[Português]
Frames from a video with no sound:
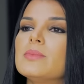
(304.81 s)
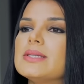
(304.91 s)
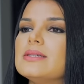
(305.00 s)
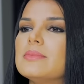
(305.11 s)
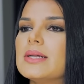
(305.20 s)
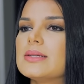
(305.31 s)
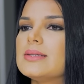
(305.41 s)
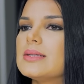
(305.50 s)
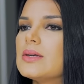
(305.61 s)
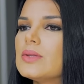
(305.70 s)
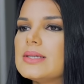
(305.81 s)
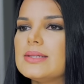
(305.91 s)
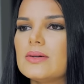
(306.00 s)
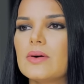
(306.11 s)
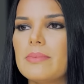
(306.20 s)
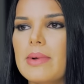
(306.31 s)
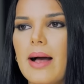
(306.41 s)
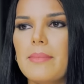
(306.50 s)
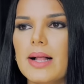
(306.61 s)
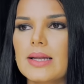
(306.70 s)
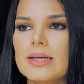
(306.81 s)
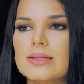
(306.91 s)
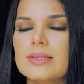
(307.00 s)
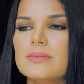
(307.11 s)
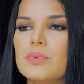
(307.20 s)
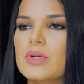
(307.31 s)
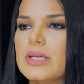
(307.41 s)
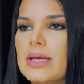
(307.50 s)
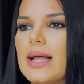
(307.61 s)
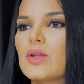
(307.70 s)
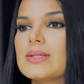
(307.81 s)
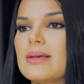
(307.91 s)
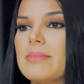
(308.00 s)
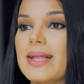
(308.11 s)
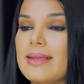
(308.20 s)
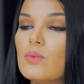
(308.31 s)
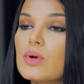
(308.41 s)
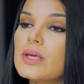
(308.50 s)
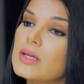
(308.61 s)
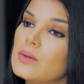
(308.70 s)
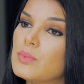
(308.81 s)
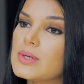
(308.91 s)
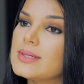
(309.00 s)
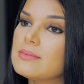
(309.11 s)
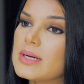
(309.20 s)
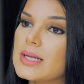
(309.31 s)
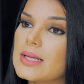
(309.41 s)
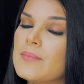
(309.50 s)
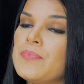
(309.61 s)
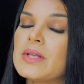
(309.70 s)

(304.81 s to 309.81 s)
uma semana, se não desceu a, a balança, porque a nossa meta é um quilo por semana,